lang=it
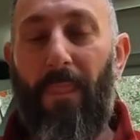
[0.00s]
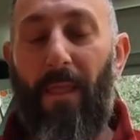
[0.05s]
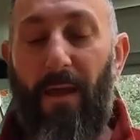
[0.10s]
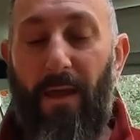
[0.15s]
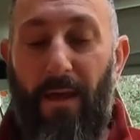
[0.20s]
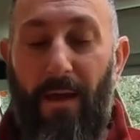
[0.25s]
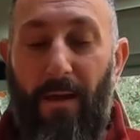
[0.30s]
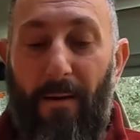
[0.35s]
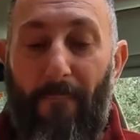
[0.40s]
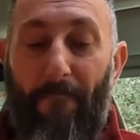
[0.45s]

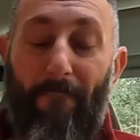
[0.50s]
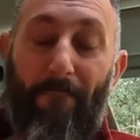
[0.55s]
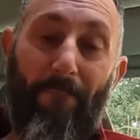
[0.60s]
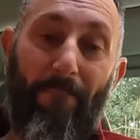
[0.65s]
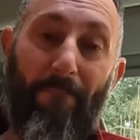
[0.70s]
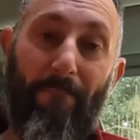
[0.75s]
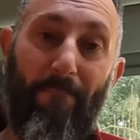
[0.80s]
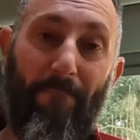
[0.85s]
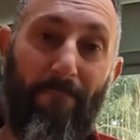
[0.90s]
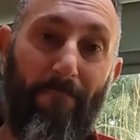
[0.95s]
E
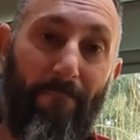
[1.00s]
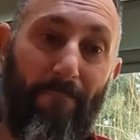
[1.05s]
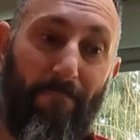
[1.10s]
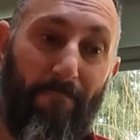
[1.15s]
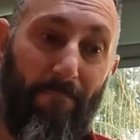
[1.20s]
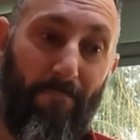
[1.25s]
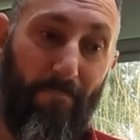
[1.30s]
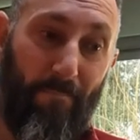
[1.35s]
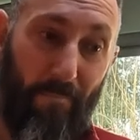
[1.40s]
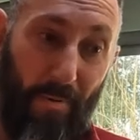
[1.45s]

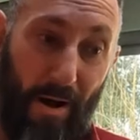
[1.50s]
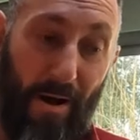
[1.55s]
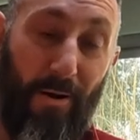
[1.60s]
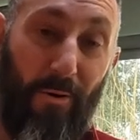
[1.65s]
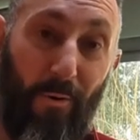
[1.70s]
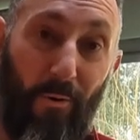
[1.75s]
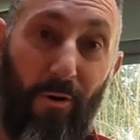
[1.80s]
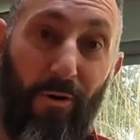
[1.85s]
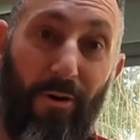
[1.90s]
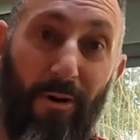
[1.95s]

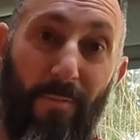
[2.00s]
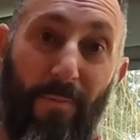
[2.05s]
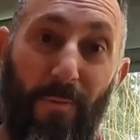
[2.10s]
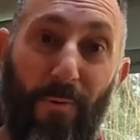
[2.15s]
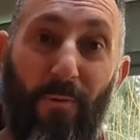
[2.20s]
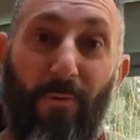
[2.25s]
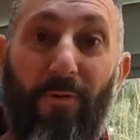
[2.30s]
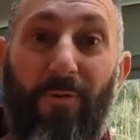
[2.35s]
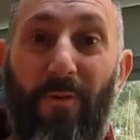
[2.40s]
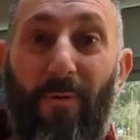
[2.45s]
ancora di
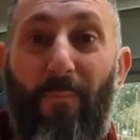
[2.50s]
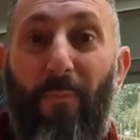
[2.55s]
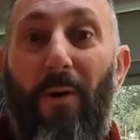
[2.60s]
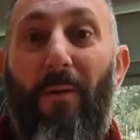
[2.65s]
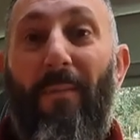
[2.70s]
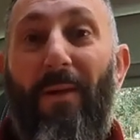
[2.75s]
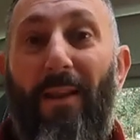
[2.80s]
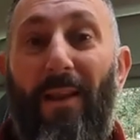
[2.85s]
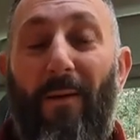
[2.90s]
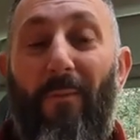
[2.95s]
più se
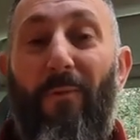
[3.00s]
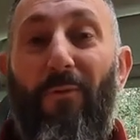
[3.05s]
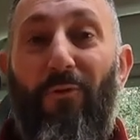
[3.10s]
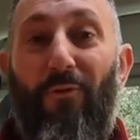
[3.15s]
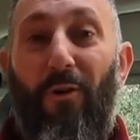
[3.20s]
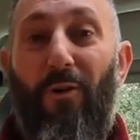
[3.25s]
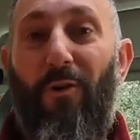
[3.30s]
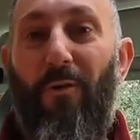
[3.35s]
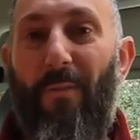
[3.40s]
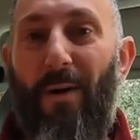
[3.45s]
poi mettiamo in
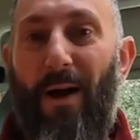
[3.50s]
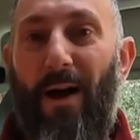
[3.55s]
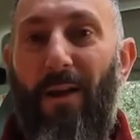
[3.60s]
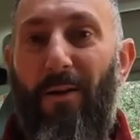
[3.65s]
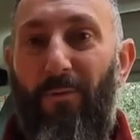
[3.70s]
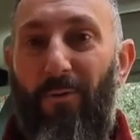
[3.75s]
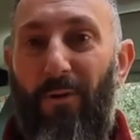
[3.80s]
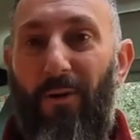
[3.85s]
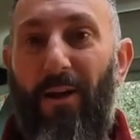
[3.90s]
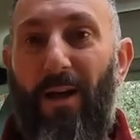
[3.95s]
gioco
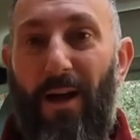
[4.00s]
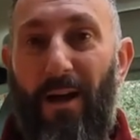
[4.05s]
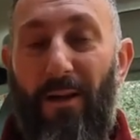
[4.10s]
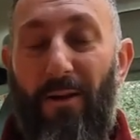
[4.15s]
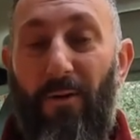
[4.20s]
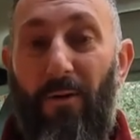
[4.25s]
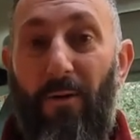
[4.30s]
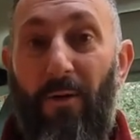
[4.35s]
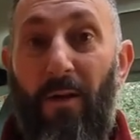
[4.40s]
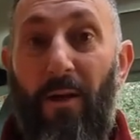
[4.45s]
magari un
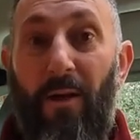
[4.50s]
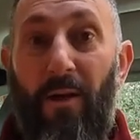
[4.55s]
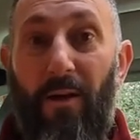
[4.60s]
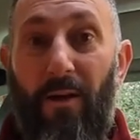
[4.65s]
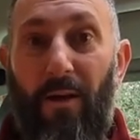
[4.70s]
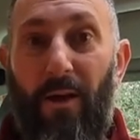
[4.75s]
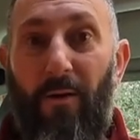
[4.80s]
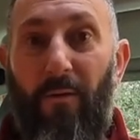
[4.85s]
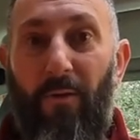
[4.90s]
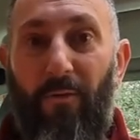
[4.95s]
traino,
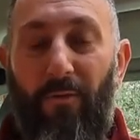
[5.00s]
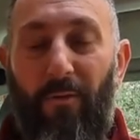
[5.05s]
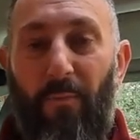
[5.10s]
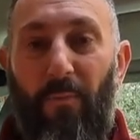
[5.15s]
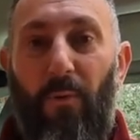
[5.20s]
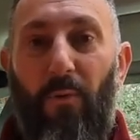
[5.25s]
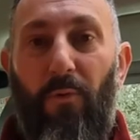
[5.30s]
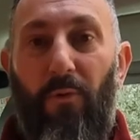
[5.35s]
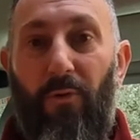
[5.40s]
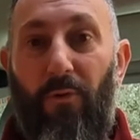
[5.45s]
che a questo
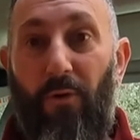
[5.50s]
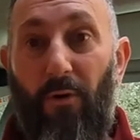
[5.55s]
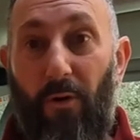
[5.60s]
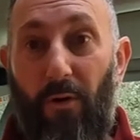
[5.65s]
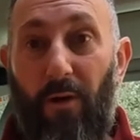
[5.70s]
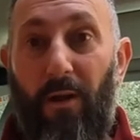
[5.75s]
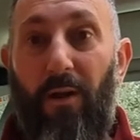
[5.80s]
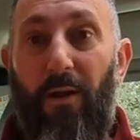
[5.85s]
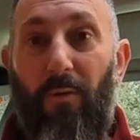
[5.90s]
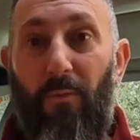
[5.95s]

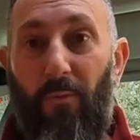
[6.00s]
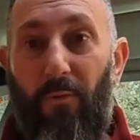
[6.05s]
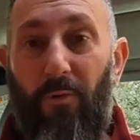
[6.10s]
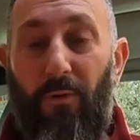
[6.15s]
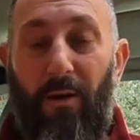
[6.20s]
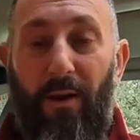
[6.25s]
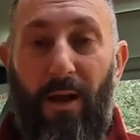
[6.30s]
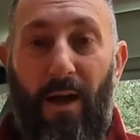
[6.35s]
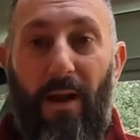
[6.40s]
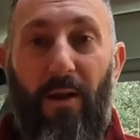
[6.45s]
punto
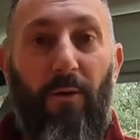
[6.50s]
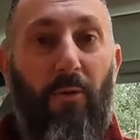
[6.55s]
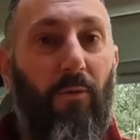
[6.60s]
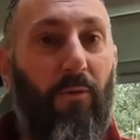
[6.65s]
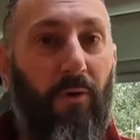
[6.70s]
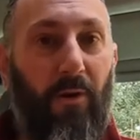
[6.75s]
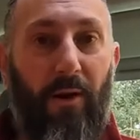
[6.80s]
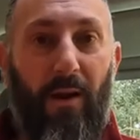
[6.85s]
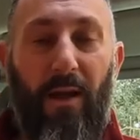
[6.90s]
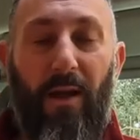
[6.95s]
un traino,
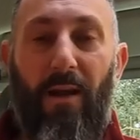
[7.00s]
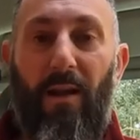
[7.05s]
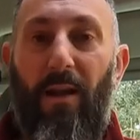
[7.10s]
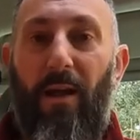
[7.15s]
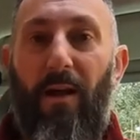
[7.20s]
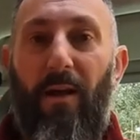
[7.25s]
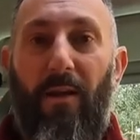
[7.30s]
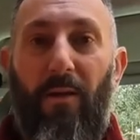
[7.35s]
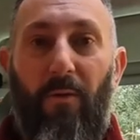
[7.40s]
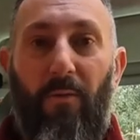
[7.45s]
un
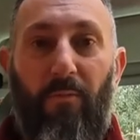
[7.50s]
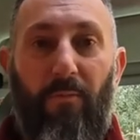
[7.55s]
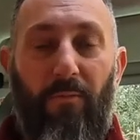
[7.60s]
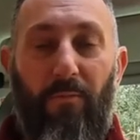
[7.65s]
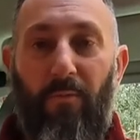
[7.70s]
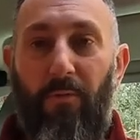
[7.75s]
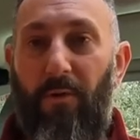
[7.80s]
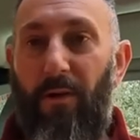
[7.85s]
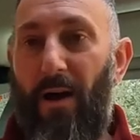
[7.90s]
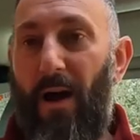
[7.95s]
trailer,
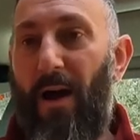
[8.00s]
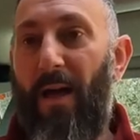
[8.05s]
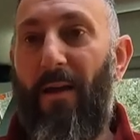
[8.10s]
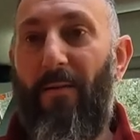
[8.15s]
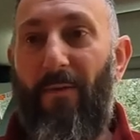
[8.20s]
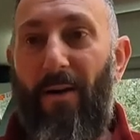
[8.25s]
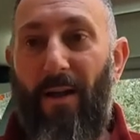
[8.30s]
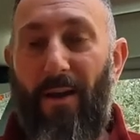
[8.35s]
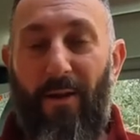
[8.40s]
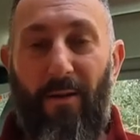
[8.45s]
un
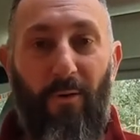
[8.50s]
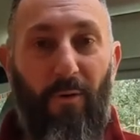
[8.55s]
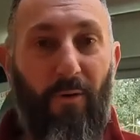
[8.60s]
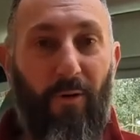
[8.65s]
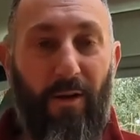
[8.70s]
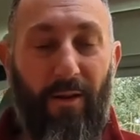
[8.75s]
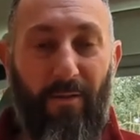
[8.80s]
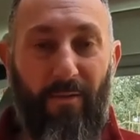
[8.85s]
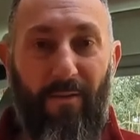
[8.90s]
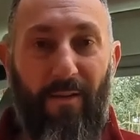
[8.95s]
caravan
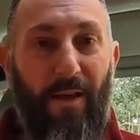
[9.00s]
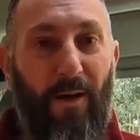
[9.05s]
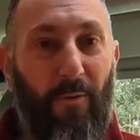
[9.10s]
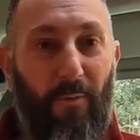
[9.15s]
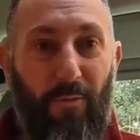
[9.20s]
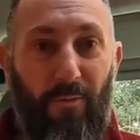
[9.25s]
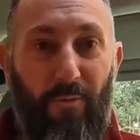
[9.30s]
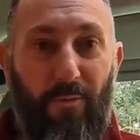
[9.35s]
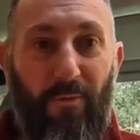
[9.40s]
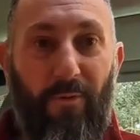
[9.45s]
o che sia
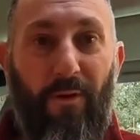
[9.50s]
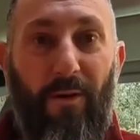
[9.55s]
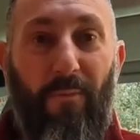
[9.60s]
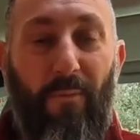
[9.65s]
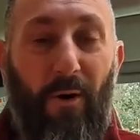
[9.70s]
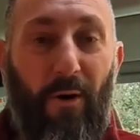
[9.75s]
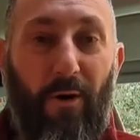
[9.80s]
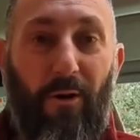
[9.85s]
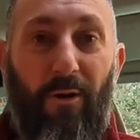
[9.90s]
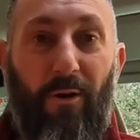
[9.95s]
un
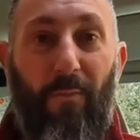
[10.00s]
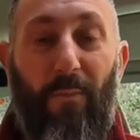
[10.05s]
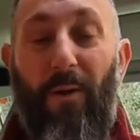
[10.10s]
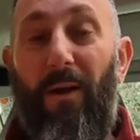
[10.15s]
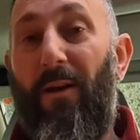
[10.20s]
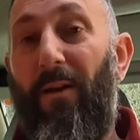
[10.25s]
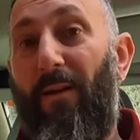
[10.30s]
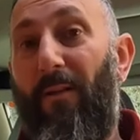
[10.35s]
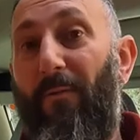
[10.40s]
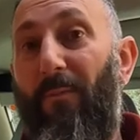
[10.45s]
rimorchio
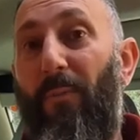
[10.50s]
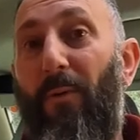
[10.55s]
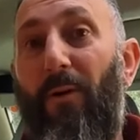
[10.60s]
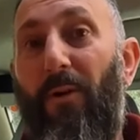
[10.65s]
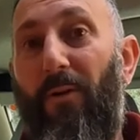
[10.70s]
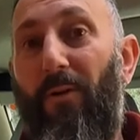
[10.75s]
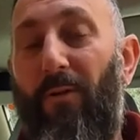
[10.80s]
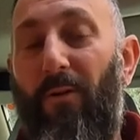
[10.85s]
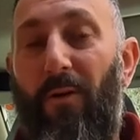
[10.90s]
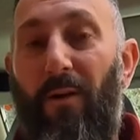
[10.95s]
per il
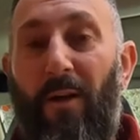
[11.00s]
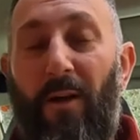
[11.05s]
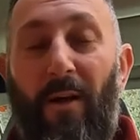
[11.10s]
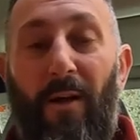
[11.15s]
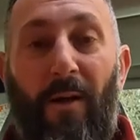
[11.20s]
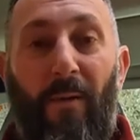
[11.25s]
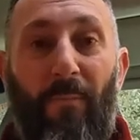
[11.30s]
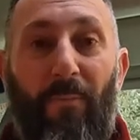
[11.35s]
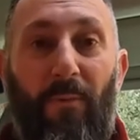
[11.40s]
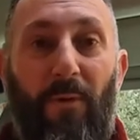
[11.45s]
trasporto
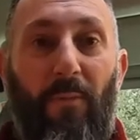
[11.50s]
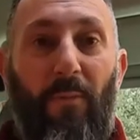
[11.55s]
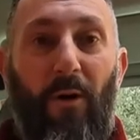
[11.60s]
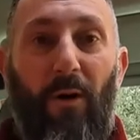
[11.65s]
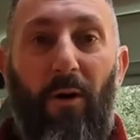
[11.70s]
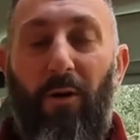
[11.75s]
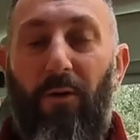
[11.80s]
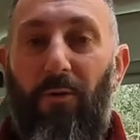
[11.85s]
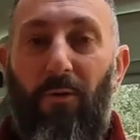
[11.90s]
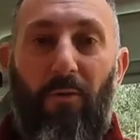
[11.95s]
di
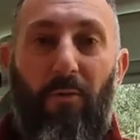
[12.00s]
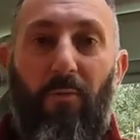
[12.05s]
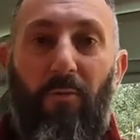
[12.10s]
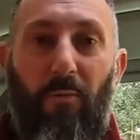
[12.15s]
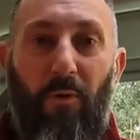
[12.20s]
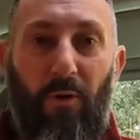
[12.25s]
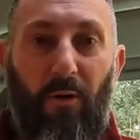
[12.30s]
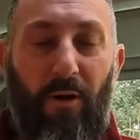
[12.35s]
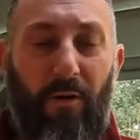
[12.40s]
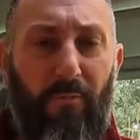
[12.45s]
moto,
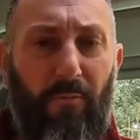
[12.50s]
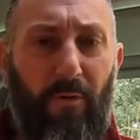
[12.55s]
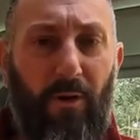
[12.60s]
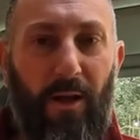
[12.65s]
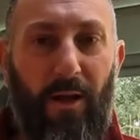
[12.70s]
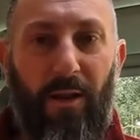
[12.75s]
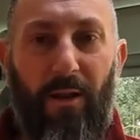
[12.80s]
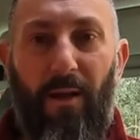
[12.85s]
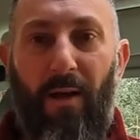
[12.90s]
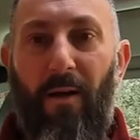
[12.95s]
quello che
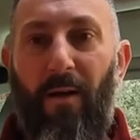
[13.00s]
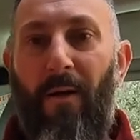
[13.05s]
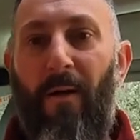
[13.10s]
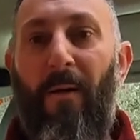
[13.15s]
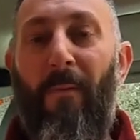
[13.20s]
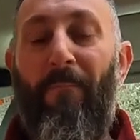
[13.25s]
volete,